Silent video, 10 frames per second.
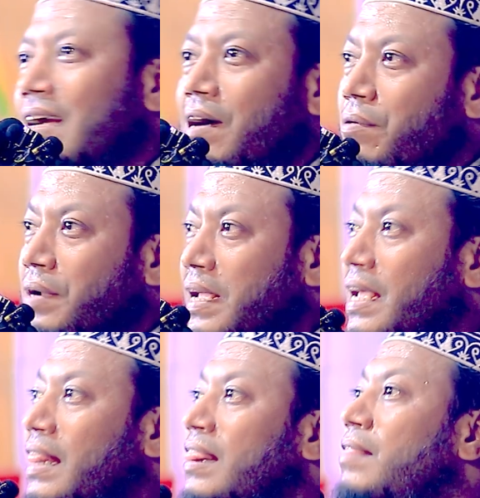কারণ
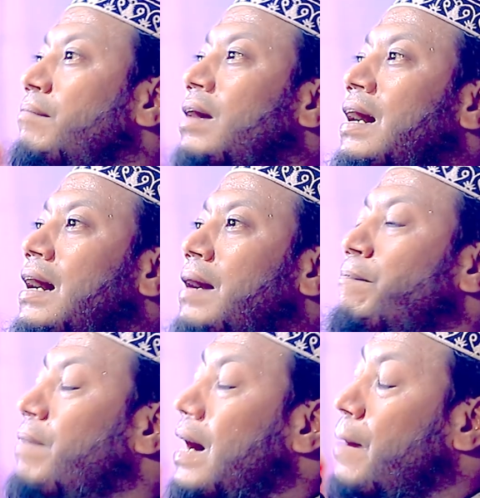ইসমা
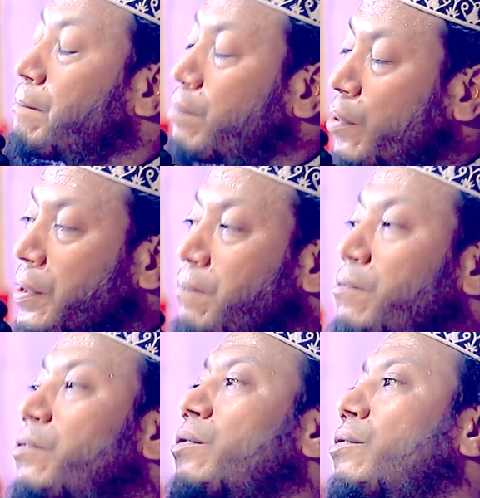পাপ
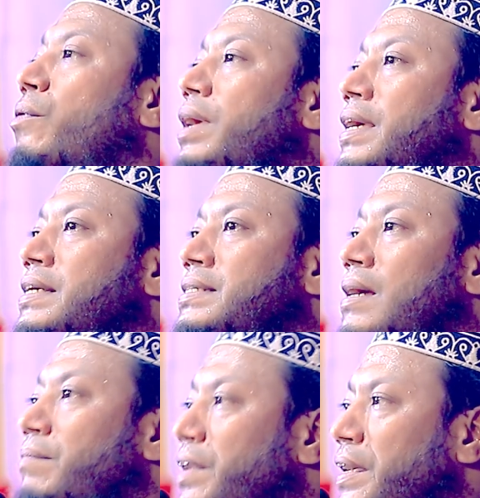পরিপূর্ণ হয়ে গেছে
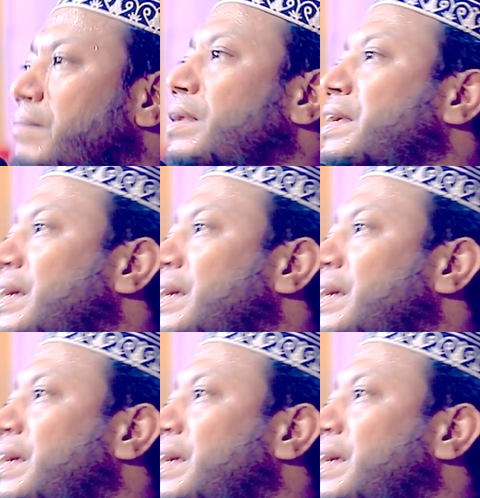আপনি লিখবেন